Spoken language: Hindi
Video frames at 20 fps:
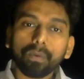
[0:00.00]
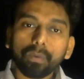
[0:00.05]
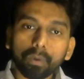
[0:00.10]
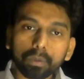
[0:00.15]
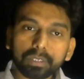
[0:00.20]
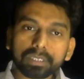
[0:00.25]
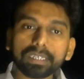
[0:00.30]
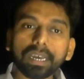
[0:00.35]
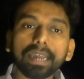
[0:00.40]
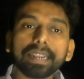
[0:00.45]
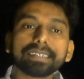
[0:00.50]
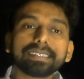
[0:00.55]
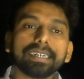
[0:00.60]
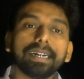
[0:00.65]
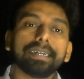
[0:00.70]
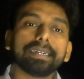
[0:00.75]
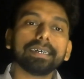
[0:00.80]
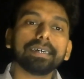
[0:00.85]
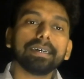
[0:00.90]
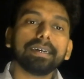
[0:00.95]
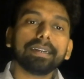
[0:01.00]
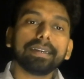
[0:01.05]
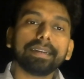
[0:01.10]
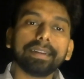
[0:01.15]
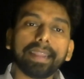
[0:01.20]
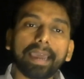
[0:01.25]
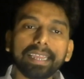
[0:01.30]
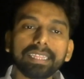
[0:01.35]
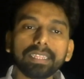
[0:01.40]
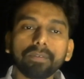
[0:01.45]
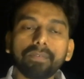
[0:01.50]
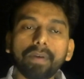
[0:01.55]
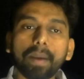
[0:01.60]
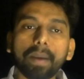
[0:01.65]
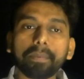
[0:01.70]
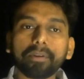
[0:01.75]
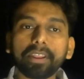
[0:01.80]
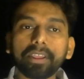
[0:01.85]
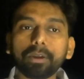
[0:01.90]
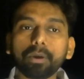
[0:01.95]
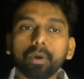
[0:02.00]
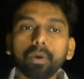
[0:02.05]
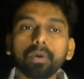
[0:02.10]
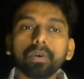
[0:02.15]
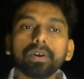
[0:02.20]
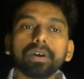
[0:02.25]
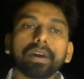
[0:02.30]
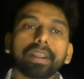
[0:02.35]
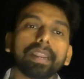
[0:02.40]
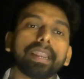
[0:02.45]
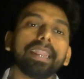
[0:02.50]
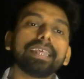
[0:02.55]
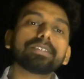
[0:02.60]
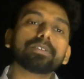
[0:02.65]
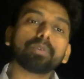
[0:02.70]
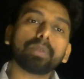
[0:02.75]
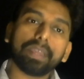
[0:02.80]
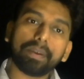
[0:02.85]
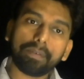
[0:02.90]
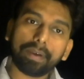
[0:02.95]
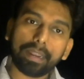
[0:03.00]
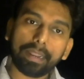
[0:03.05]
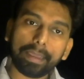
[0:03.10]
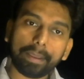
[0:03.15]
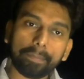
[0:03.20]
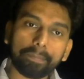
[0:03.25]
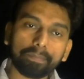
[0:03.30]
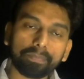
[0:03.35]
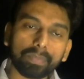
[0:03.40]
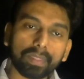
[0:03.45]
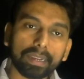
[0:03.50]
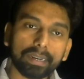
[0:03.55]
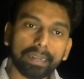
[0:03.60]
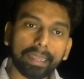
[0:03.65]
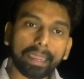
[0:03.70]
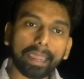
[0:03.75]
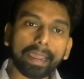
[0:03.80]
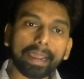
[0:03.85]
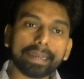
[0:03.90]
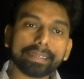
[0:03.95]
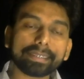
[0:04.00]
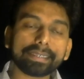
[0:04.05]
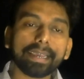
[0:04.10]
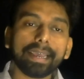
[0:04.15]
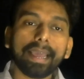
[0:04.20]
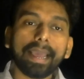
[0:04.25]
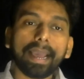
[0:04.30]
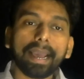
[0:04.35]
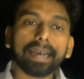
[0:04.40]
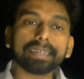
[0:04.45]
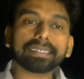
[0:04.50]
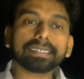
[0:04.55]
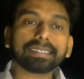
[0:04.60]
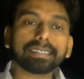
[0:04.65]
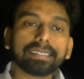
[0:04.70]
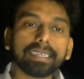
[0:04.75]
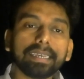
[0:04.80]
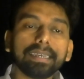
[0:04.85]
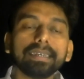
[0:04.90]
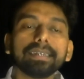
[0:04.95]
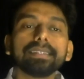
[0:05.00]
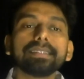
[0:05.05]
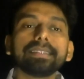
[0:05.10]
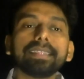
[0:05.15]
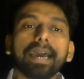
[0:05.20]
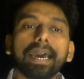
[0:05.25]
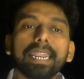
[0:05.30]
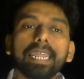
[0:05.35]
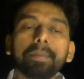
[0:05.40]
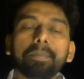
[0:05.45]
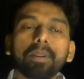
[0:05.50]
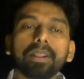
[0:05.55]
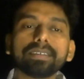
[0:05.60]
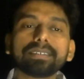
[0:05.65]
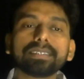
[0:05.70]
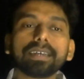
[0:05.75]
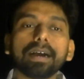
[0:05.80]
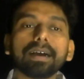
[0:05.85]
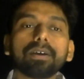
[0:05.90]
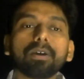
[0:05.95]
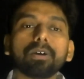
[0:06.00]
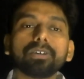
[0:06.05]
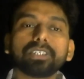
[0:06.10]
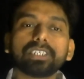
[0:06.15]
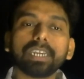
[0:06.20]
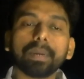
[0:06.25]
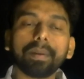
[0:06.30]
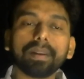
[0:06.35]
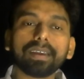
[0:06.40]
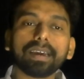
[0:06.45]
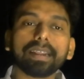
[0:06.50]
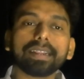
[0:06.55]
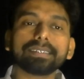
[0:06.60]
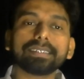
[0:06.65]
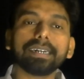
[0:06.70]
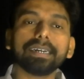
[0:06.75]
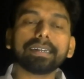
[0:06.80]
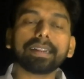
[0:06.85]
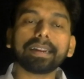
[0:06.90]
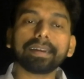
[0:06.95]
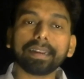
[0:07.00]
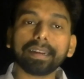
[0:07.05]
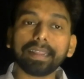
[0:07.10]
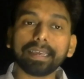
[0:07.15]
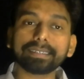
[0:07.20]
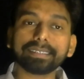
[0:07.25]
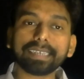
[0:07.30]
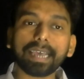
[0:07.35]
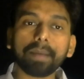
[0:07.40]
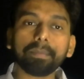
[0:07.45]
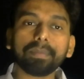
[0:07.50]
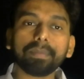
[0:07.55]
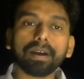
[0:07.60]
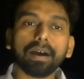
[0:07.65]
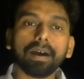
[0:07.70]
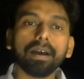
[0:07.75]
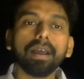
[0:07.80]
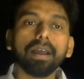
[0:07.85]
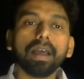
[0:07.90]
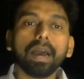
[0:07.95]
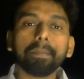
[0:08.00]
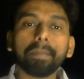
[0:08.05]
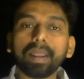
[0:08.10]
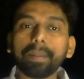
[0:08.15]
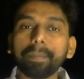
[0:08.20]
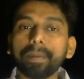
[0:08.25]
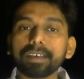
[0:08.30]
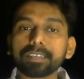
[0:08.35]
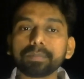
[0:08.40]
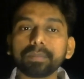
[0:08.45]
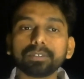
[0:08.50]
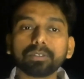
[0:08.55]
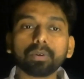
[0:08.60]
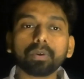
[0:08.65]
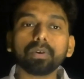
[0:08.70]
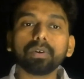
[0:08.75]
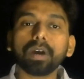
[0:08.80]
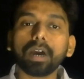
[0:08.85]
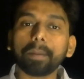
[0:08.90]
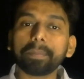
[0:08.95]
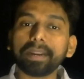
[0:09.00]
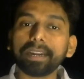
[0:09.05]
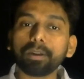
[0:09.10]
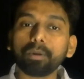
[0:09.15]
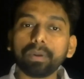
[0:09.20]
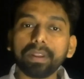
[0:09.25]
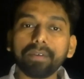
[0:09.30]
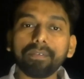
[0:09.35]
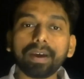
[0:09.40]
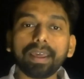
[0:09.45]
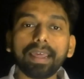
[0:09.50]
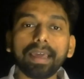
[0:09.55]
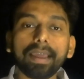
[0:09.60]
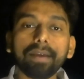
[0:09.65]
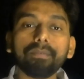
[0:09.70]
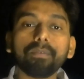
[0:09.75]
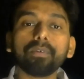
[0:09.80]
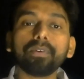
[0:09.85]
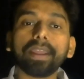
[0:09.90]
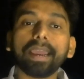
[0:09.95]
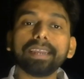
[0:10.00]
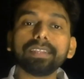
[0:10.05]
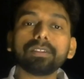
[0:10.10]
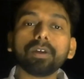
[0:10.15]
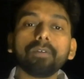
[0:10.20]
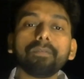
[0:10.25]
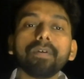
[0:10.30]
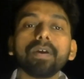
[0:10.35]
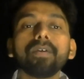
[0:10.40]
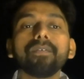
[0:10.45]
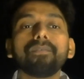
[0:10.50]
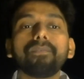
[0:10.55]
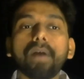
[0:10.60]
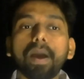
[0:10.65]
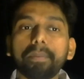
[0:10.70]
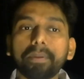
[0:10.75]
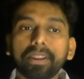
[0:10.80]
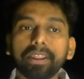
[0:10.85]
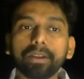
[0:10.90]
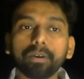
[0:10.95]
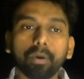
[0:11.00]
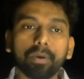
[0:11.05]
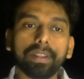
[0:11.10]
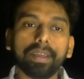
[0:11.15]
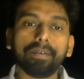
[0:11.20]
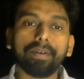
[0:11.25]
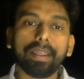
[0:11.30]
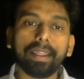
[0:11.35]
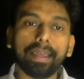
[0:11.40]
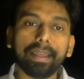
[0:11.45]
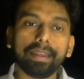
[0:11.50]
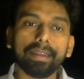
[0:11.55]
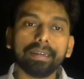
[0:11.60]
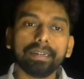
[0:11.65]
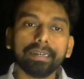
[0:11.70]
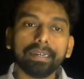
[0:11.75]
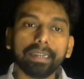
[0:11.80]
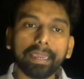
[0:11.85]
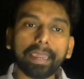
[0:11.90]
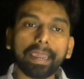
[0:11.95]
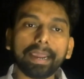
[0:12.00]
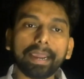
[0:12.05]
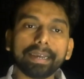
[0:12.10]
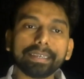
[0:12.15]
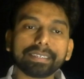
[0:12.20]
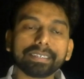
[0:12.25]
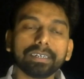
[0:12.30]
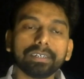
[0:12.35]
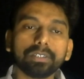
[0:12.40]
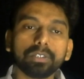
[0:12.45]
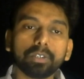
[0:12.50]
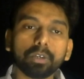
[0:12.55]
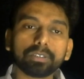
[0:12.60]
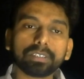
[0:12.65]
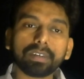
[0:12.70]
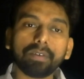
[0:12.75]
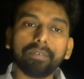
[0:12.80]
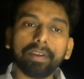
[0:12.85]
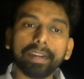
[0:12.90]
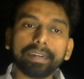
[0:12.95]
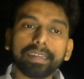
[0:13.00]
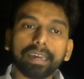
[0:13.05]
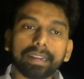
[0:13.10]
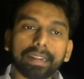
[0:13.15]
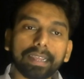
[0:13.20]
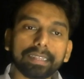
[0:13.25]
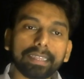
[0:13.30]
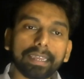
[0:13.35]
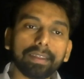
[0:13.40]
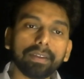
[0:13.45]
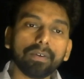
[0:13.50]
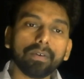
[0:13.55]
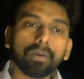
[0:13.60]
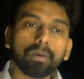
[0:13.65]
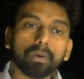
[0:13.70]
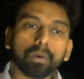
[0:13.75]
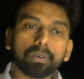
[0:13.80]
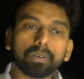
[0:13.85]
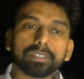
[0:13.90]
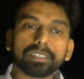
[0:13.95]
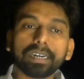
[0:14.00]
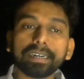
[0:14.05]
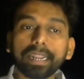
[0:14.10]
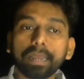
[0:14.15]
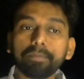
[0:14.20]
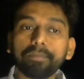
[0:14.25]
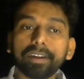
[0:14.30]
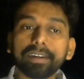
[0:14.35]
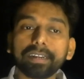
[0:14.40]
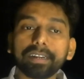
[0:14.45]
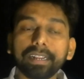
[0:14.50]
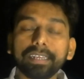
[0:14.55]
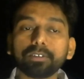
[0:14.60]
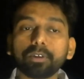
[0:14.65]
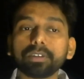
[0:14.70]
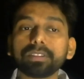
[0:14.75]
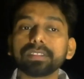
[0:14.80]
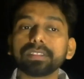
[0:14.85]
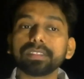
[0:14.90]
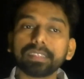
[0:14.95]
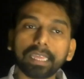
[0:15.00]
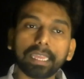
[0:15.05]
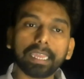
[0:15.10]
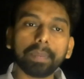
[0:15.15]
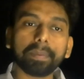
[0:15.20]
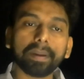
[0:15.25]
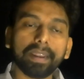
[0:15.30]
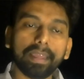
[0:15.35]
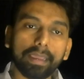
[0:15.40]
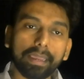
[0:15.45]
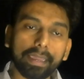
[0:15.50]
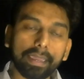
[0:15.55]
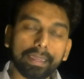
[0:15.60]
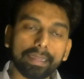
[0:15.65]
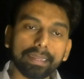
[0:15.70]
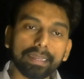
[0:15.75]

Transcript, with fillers: उसका रिजल्ट नाइन्थ फेब्रवरी को रिलीज होने वाला है ठीक है गाइज एसएससी दिल्ली पुलिस का कांस्टेबल का रिजल्ट रिटर्न एग्जाम का हमारे पास में जो अपडेट होने वाला है वो नाइन्थ ऑफ फेब्रवरी को होने वाला है ठीक है गाइज जो उसका वेट कर रहे थे उनको ज्यादा टाइम वेट करने की जरूरत नहीं पड़ेगी